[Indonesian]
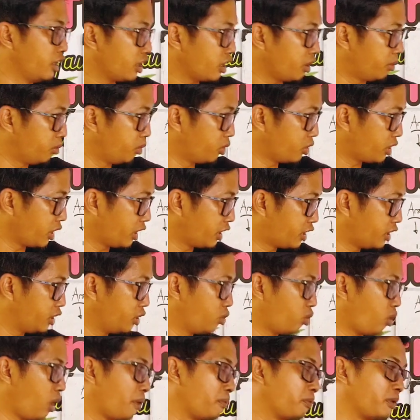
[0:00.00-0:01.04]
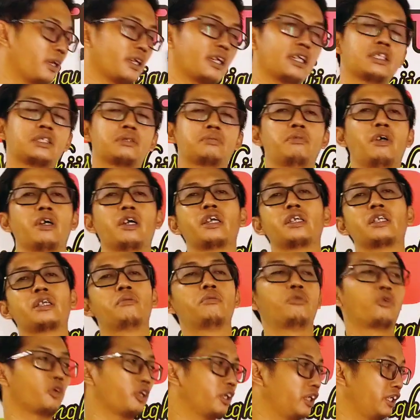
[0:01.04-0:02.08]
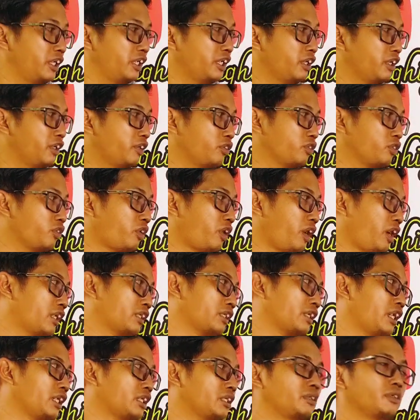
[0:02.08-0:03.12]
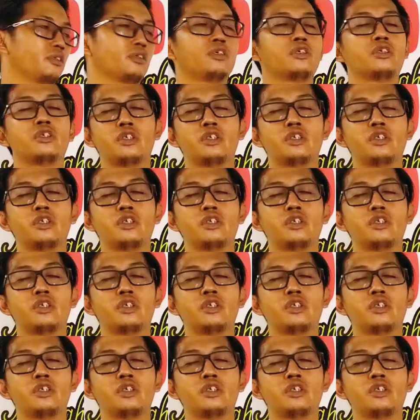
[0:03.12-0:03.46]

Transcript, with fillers: kemudian diuapkan dan sebagainya mungkin ini untuk kelas-kelas